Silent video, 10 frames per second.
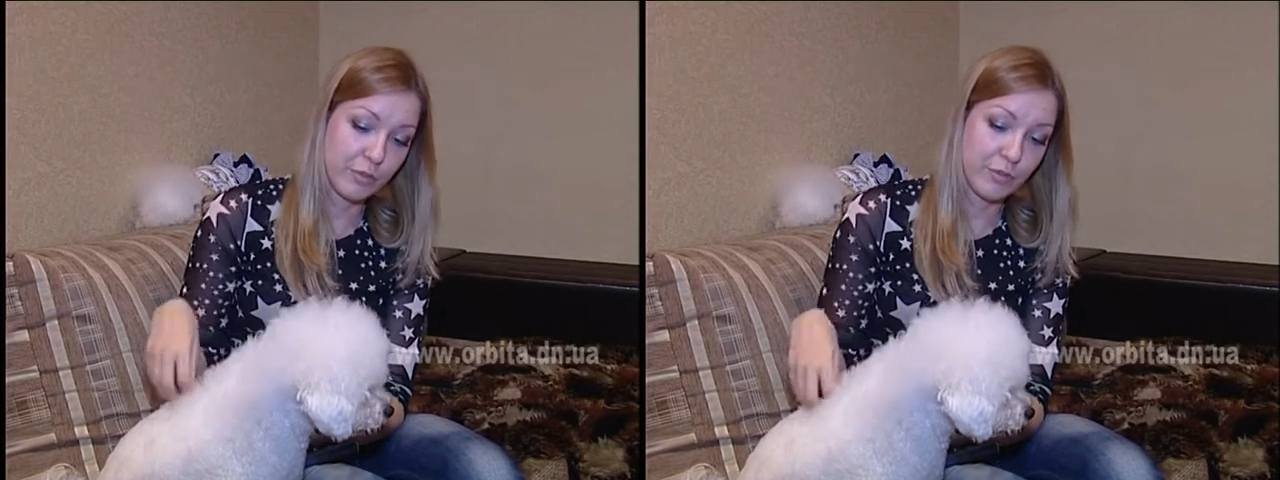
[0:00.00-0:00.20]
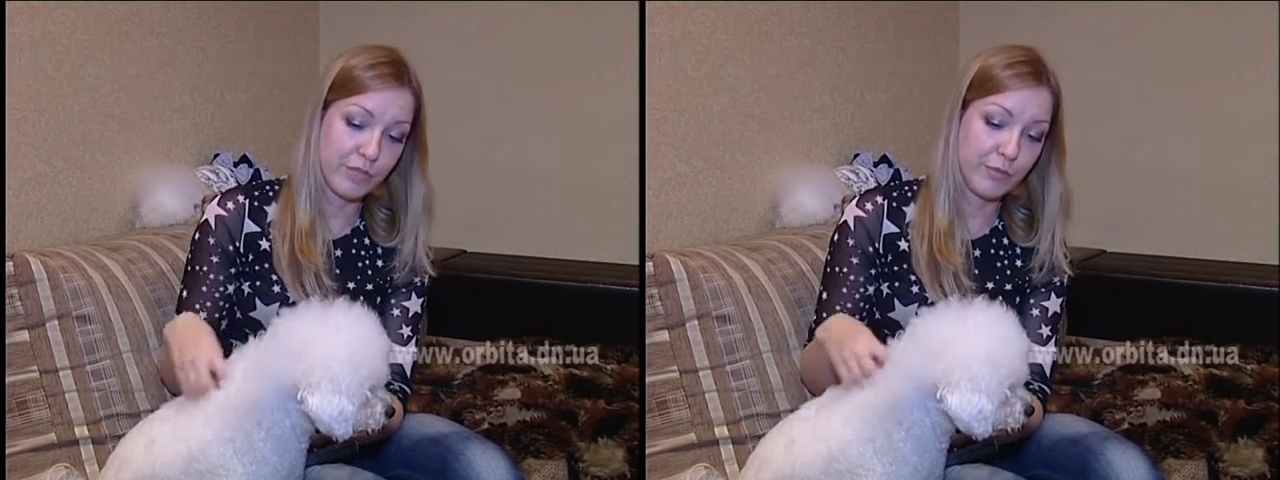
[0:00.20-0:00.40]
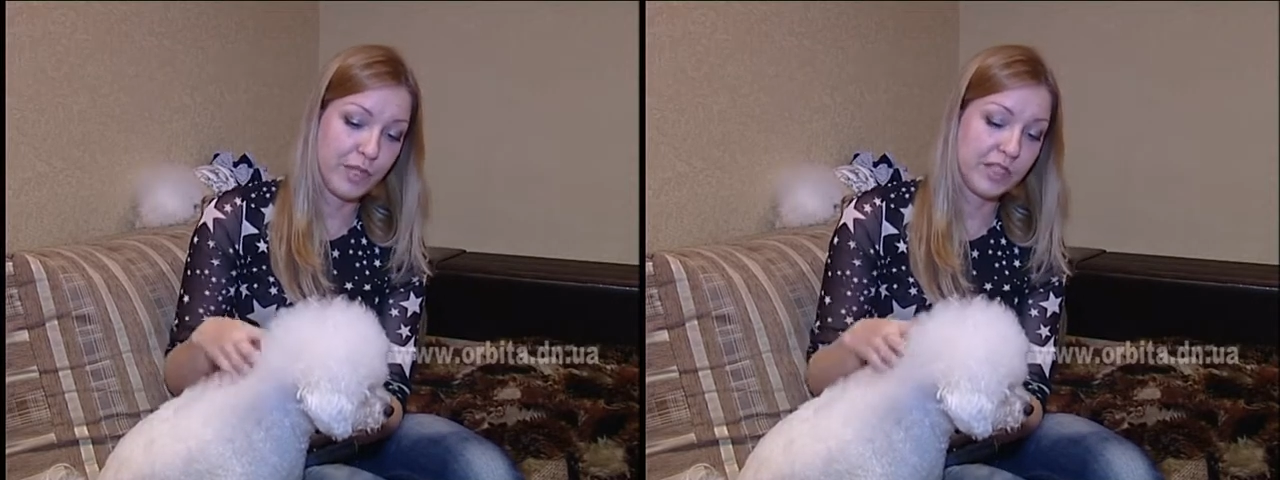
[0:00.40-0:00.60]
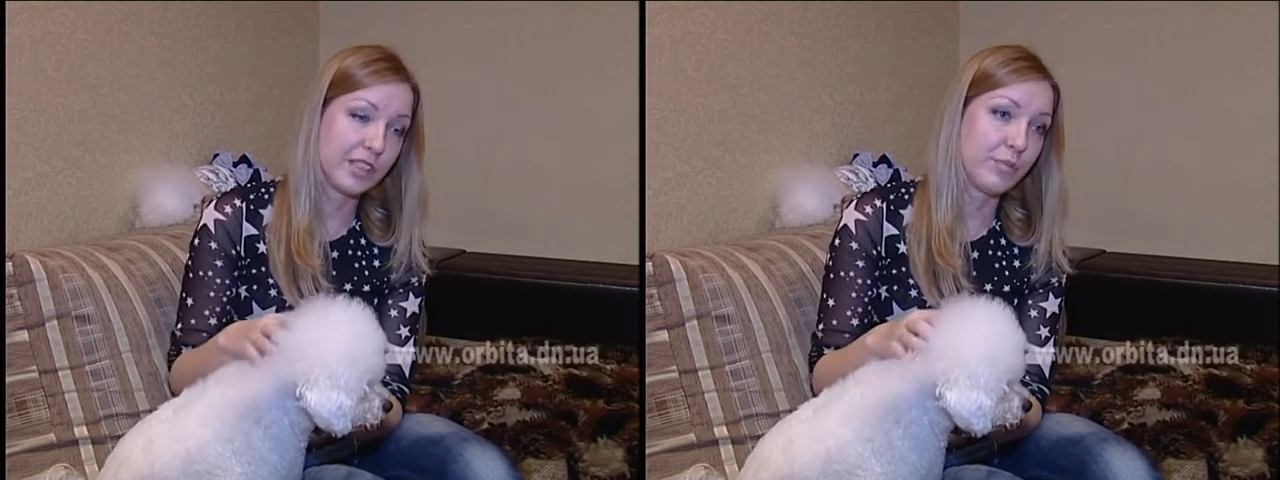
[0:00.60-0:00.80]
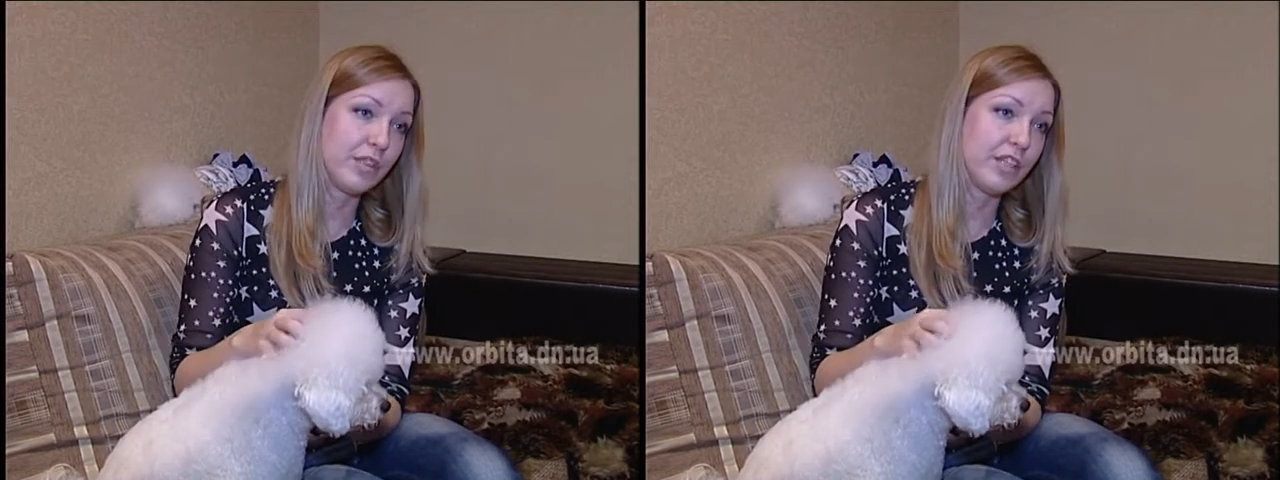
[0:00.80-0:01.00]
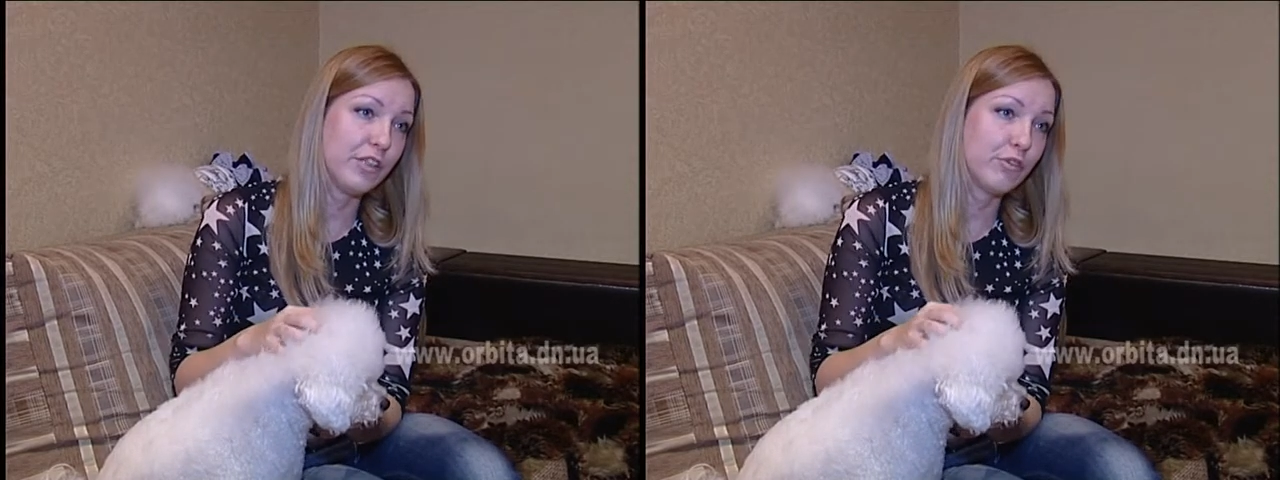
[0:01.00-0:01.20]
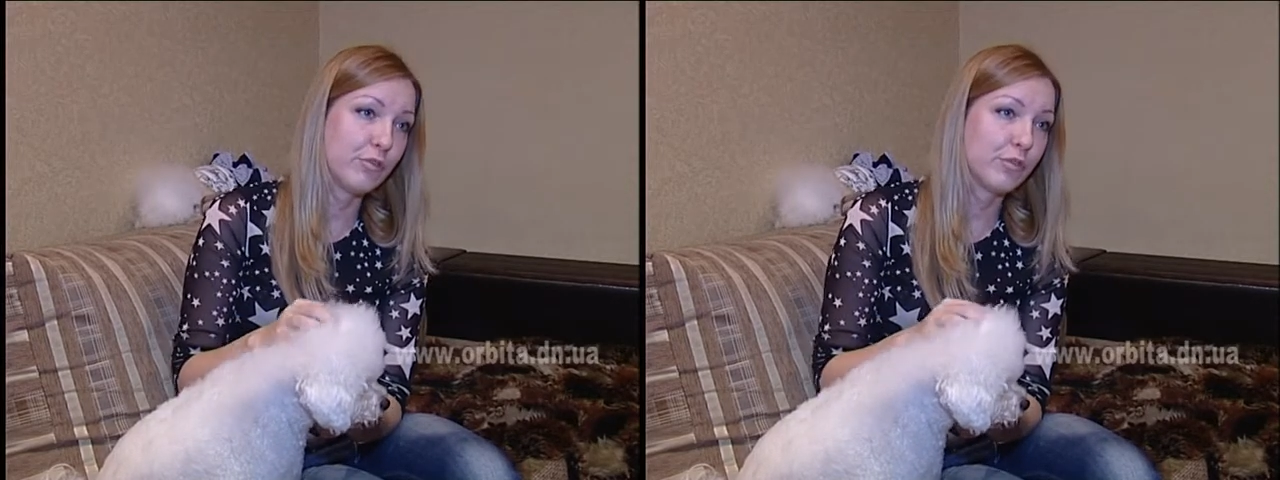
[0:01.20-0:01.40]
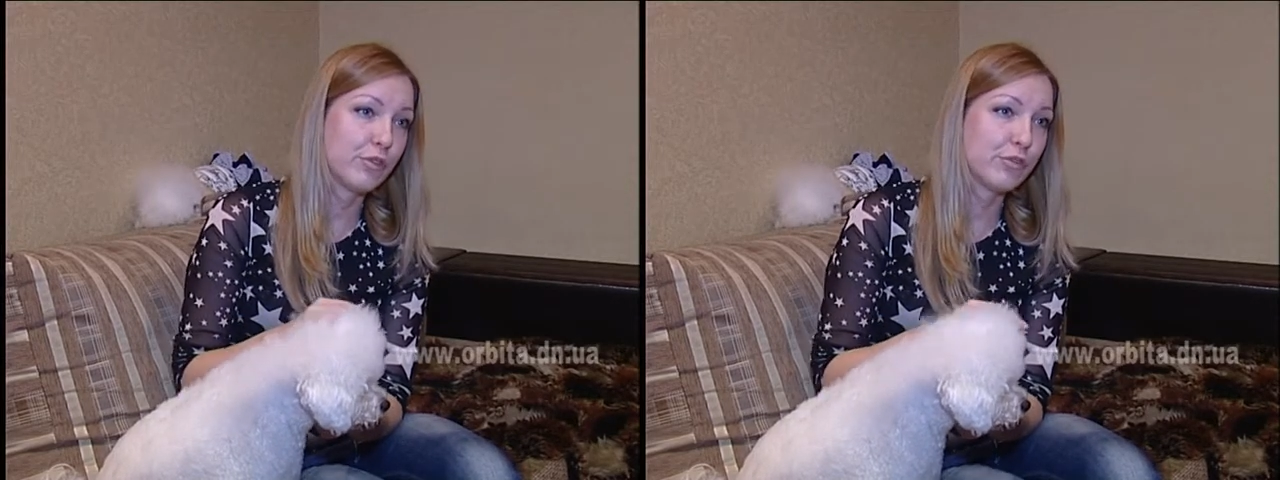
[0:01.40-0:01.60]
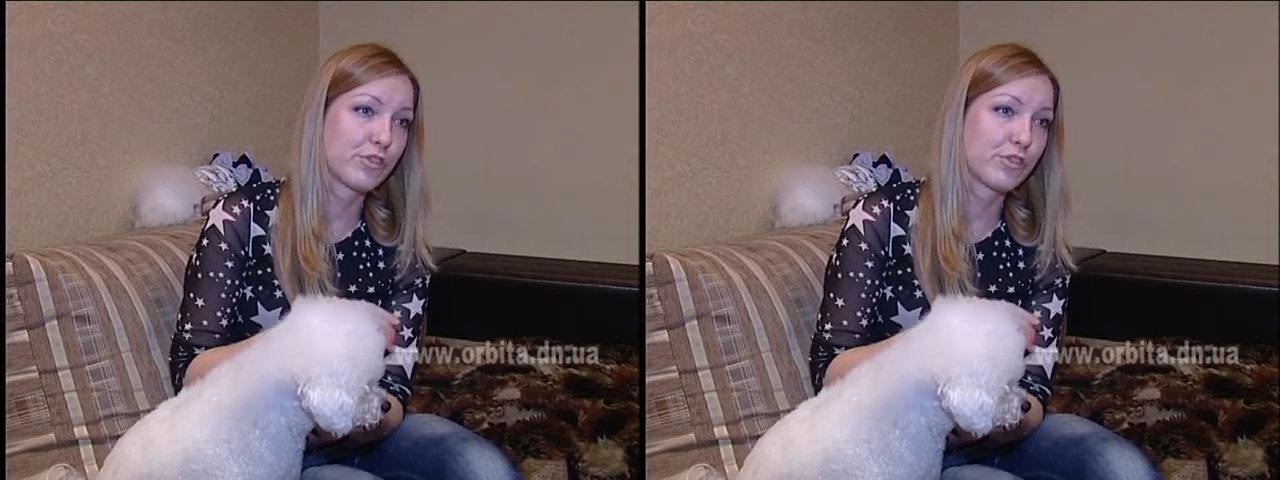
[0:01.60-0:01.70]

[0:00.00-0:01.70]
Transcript: мы, в принципе, даем, ну,